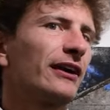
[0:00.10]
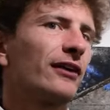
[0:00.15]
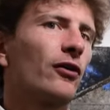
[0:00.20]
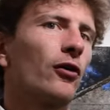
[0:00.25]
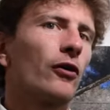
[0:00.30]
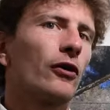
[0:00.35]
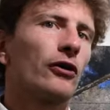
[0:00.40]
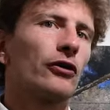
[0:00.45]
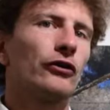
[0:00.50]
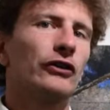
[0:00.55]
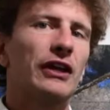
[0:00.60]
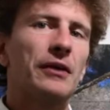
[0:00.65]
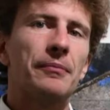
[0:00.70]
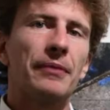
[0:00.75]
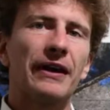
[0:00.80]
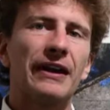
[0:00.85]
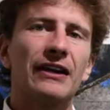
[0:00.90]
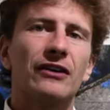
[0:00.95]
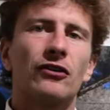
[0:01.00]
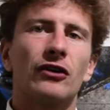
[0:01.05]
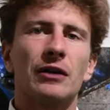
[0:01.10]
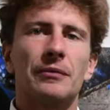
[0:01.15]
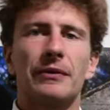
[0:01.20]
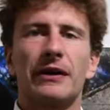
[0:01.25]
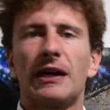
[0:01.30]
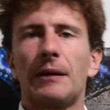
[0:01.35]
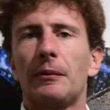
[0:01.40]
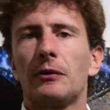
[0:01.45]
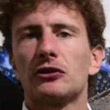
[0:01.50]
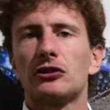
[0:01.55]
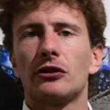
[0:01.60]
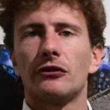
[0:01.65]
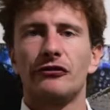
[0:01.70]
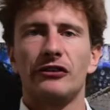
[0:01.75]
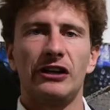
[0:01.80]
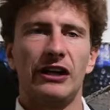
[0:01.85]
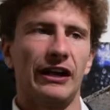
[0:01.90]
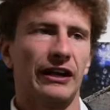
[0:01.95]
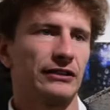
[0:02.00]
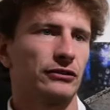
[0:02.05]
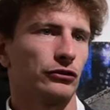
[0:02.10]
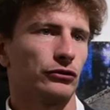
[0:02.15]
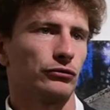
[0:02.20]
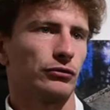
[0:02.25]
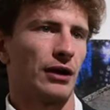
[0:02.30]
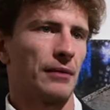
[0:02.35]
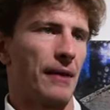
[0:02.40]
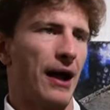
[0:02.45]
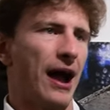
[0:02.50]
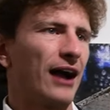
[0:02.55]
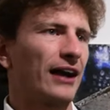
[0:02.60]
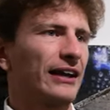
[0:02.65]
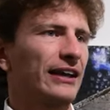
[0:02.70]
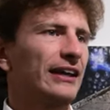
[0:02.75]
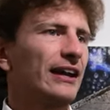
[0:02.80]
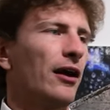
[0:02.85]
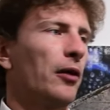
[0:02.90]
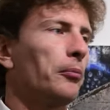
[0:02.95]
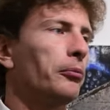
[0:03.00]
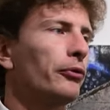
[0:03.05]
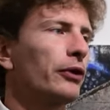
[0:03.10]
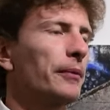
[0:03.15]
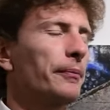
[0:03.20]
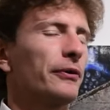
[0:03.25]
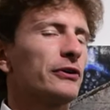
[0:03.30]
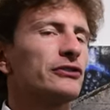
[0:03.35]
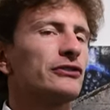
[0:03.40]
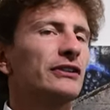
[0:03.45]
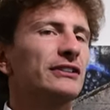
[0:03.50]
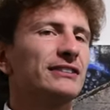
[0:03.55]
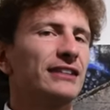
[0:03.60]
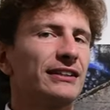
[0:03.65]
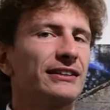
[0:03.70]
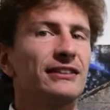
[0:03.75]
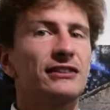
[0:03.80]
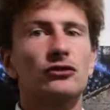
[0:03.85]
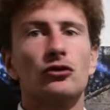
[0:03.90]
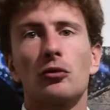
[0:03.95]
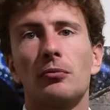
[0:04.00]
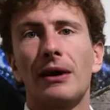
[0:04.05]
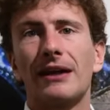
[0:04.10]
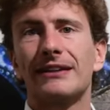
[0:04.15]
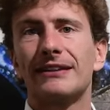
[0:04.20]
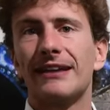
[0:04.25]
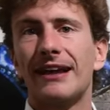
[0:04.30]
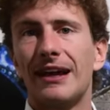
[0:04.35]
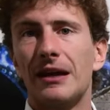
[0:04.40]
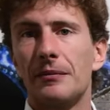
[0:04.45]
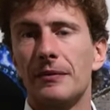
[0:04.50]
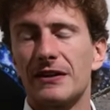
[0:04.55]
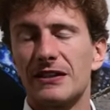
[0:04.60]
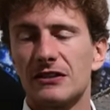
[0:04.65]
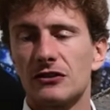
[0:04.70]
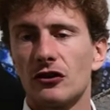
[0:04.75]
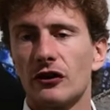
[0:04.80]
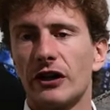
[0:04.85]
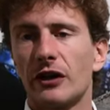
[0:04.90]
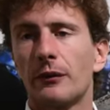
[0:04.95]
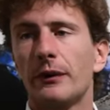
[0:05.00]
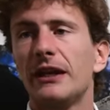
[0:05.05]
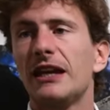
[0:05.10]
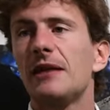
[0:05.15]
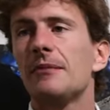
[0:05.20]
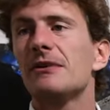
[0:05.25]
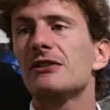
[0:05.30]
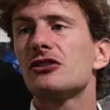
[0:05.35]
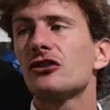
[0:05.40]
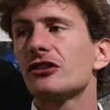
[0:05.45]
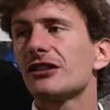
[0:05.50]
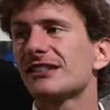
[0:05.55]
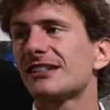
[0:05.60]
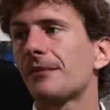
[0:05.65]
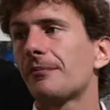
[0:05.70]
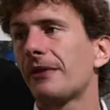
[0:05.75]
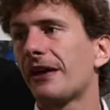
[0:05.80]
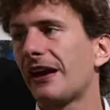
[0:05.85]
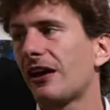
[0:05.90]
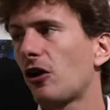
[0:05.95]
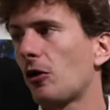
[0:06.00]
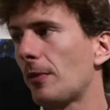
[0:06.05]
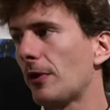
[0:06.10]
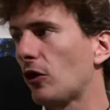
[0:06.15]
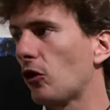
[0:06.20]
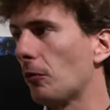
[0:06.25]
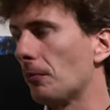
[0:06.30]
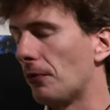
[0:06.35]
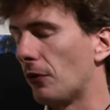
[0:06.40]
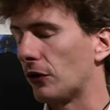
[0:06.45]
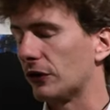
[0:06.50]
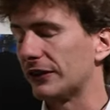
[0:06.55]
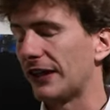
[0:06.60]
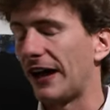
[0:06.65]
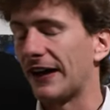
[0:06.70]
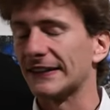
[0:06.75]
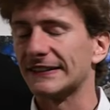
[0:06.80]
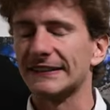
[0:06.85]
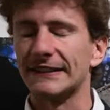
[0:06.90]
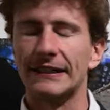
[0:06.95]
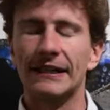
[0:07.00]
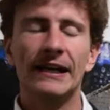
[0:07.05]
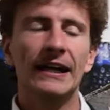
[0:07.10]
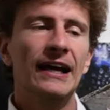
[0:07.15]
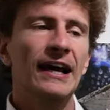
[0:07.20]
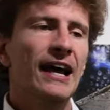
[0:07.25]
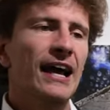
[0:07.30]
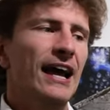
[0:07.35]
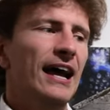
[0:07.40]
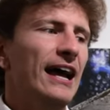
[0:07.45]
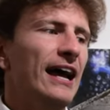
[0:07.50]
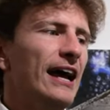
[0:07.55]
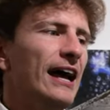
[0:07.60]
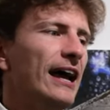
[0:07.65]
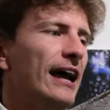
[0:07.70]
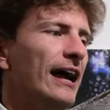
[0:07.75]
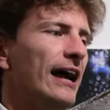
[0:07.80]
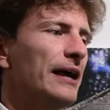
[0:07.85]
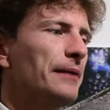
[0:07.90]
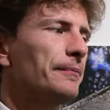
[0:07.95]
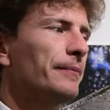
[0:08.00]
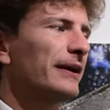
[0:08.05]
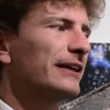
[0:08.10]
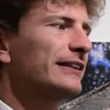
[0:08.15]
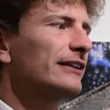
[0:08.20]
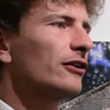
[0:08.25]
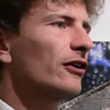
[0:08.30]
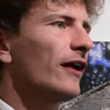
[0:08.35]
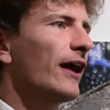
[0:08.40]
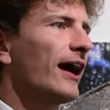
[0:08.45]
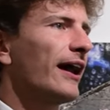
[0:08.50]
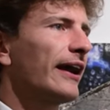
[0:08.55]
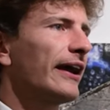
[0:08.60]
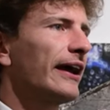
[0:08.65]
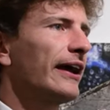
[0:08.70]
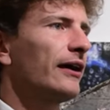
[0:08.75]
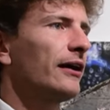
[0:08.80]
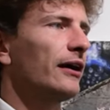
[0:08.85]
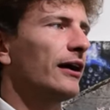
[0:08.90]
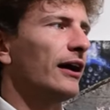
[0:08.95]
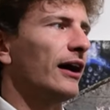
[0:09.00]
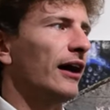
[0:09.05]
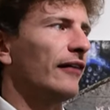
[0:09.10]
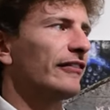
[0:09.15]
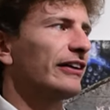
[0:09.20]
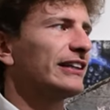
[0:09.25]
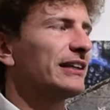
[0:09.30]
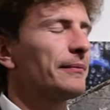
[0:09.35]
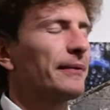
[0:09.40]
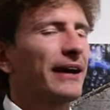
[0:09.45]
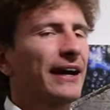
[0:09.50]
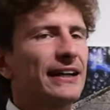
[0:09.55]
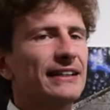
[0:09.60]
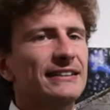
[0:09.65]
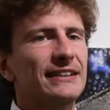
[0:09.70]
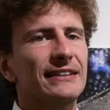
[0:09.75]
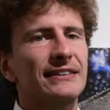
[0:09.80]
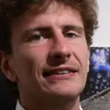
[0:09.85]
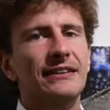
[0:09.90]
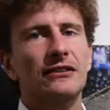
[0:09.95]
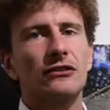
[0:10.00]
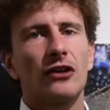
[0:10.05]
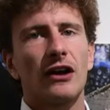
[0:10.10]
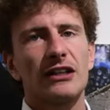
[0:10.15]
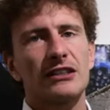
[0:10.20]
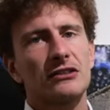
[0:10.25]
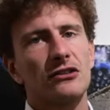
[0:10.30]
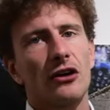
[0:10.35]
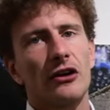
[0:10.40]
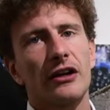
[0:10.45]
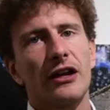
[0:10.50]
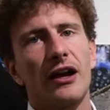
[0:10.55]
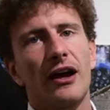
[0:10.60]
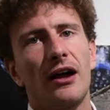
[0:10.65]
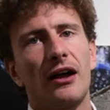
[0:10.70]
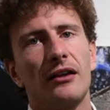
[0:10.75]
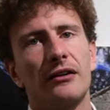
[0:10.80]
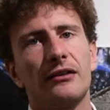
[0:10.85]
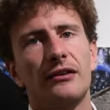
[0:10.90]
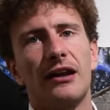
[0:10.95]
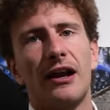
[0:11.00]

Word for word: corrono dei pericoli perché possono finire sotto una macchina oppure possono essere disturbati dalle persone, quindi bisogna sapere come comportarsi. Eh, in particolare eh, avrete magari sentito la storia